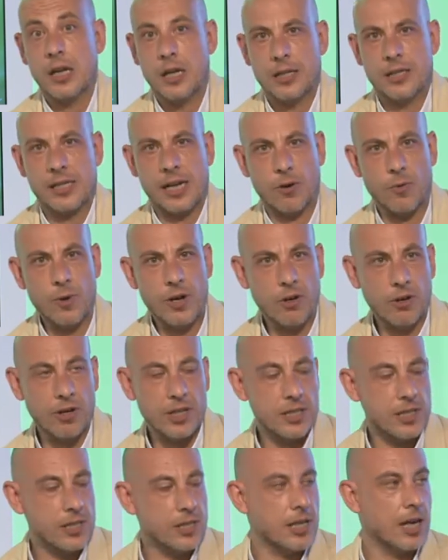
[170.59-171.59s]
Da quello che
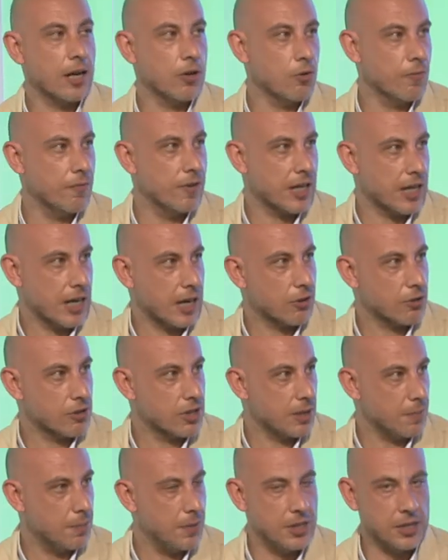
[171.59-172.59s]
si sa non verranno
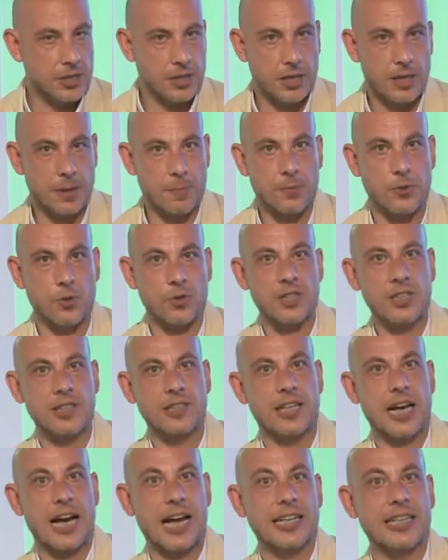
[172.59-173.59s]
stabiliti i campioni
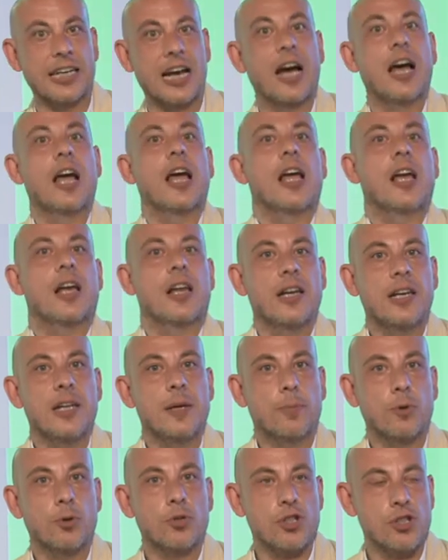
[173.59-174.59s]
d'Italia, le
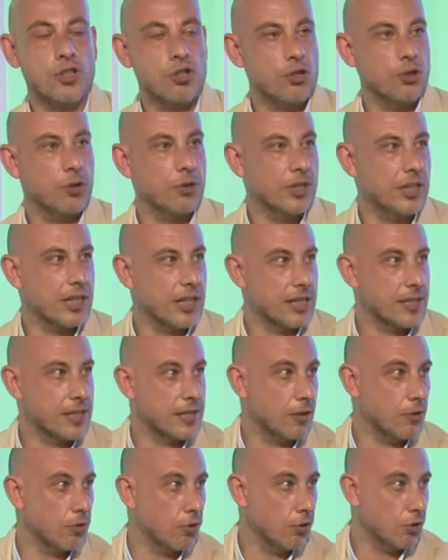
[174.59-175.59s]
posizioni
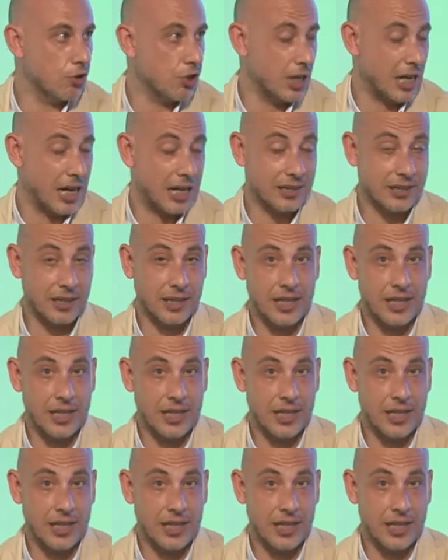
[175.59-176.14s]
restano congelate.